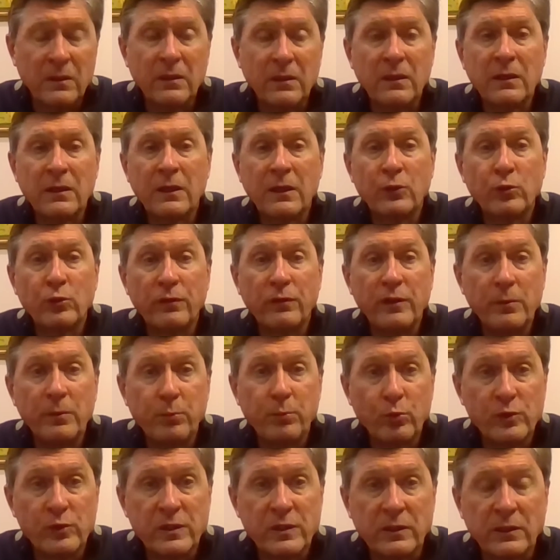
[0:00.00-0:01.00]
а, готов ли
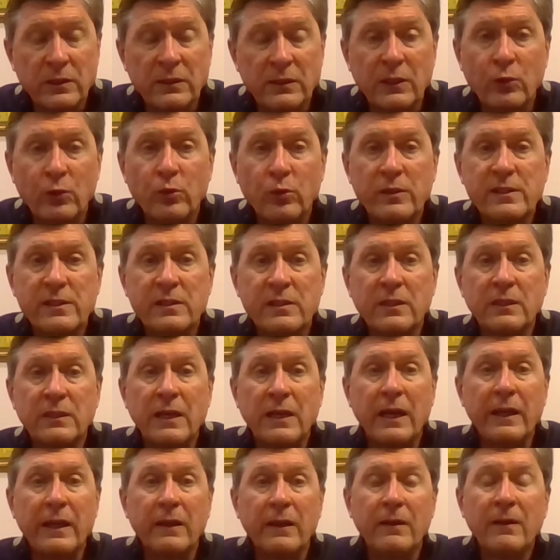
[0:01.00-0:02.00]
Путин на такой
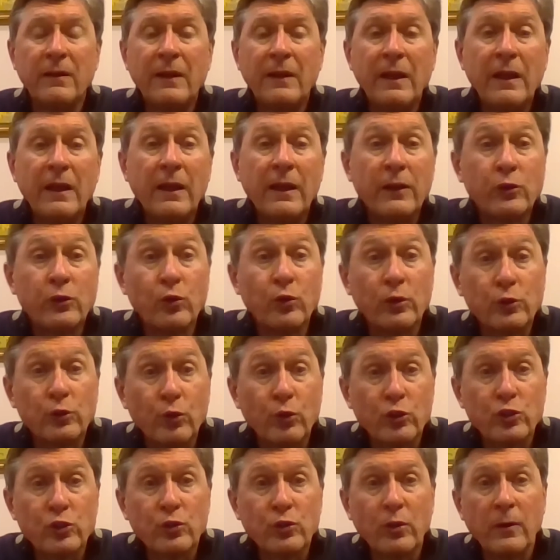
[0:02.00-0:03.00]
сценарий. Но
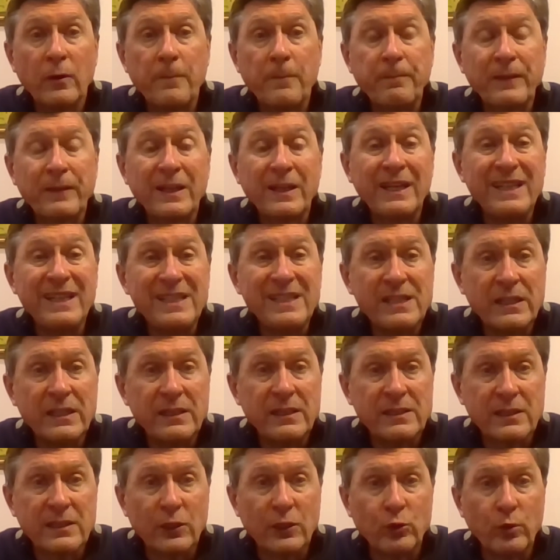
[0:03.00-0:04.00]
то, что
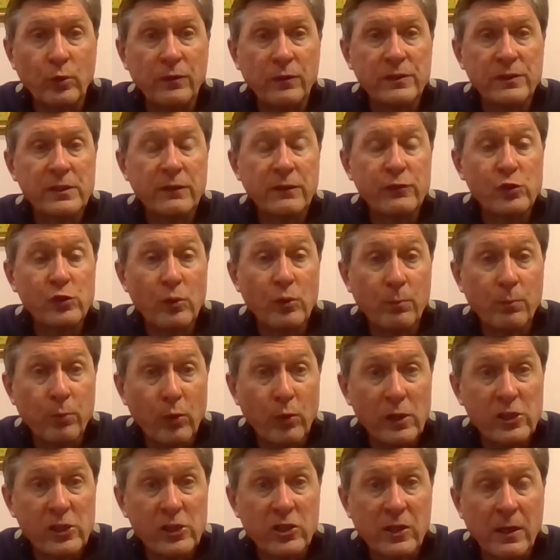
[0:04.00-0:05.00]
критики становятся все
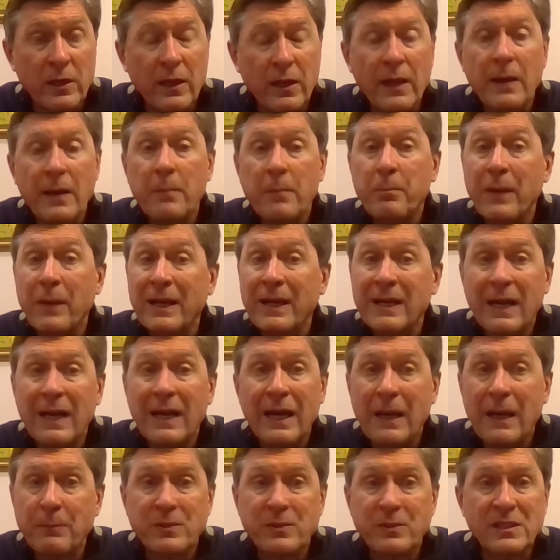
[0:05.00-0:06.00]
больше, пока
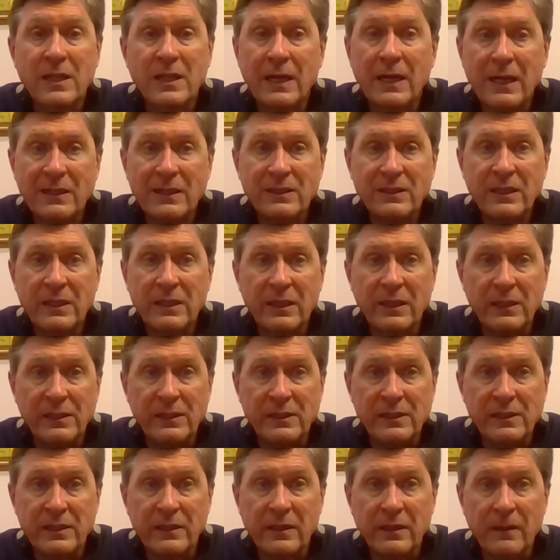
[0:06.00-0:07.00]
абстрактной
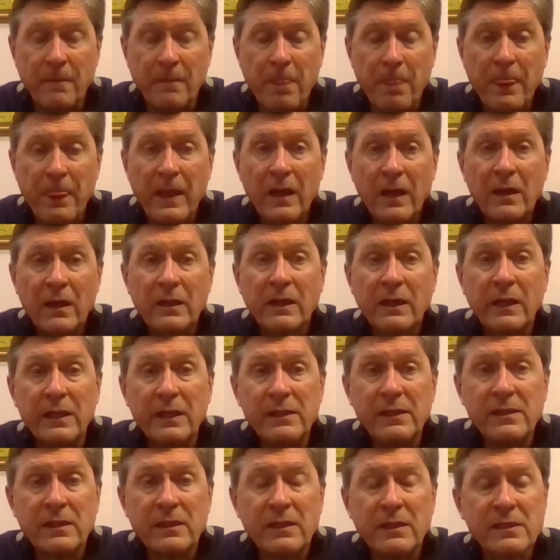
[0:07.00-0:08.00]
критики.
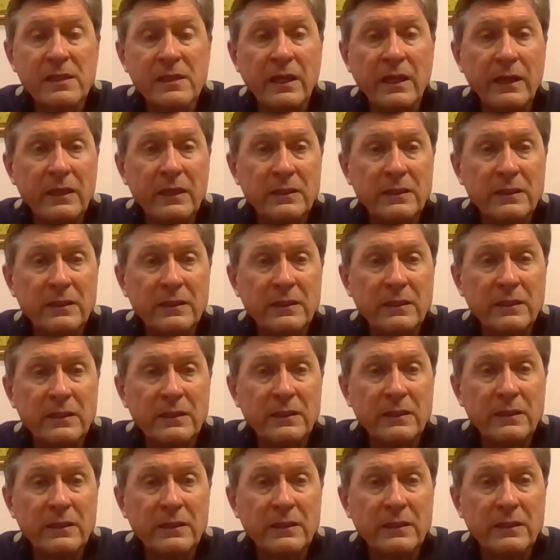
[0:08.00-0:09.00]
Критики скорее
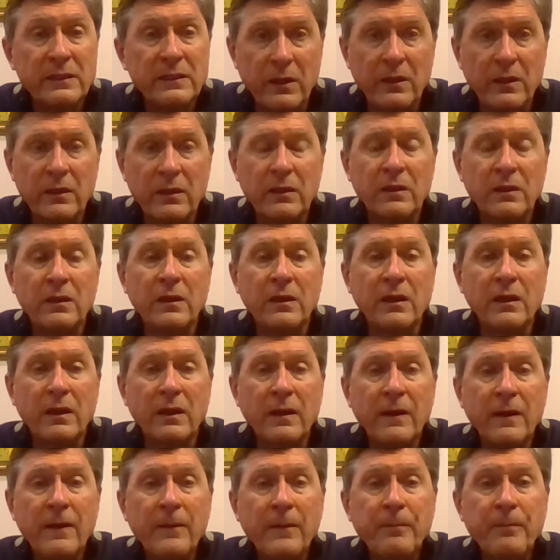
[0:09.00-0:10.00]
дозируемой.
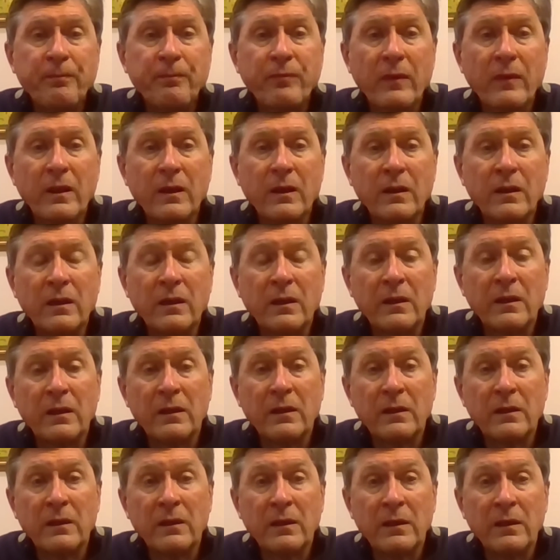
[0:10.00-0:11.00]
А,
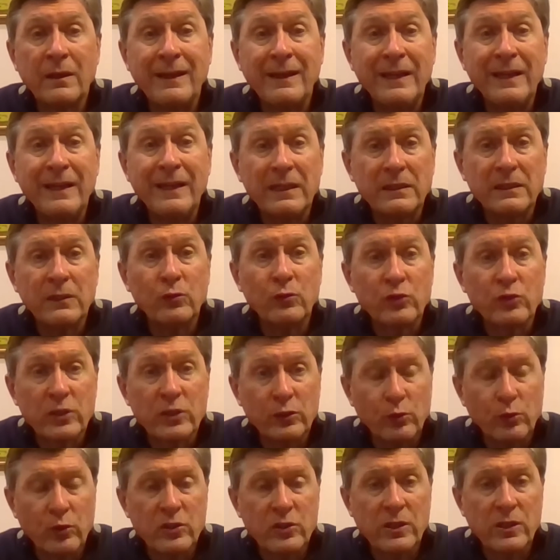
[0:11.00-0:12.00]
это уже
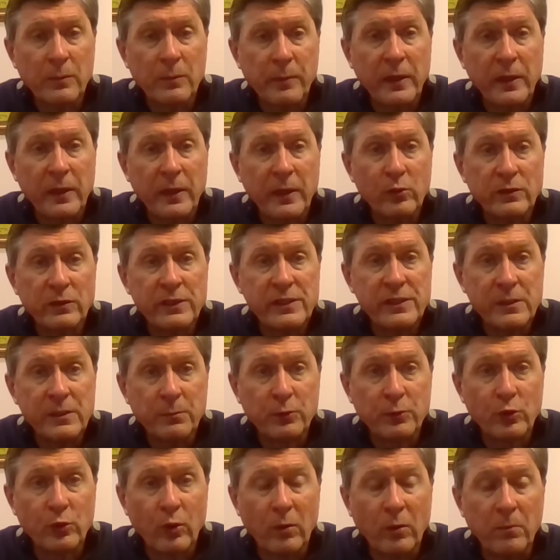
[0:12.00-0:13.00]
тоже определенный
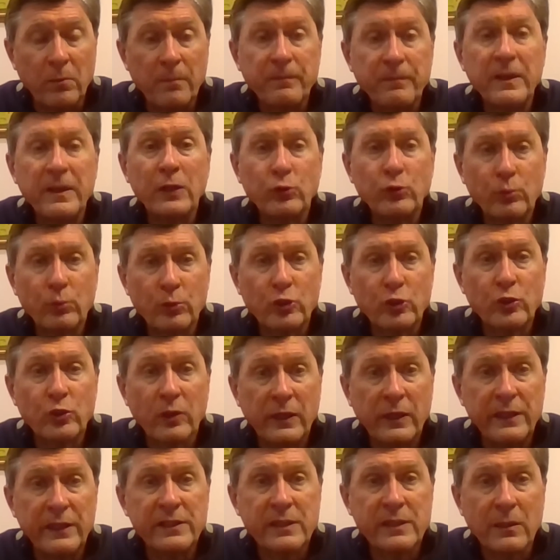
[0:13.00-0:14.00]
симптом. Я думаю, что
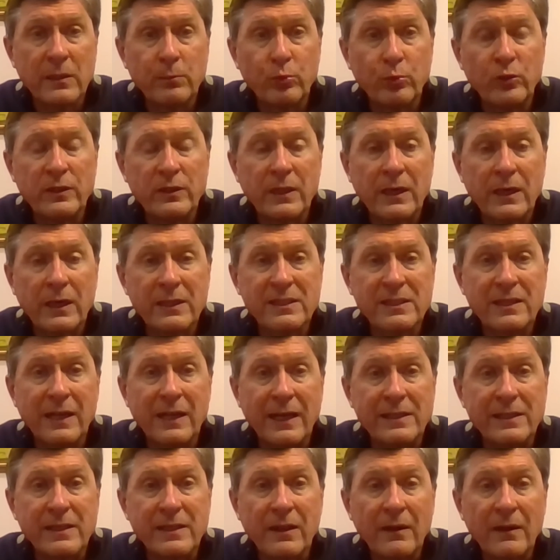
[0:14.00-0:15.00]
критика будет
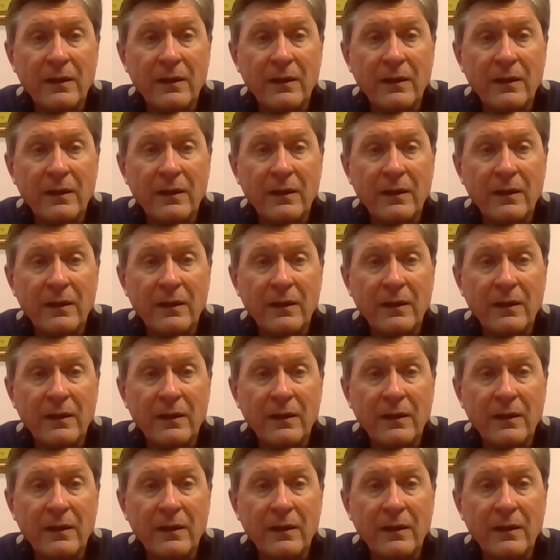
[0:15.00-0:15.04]
нарастать.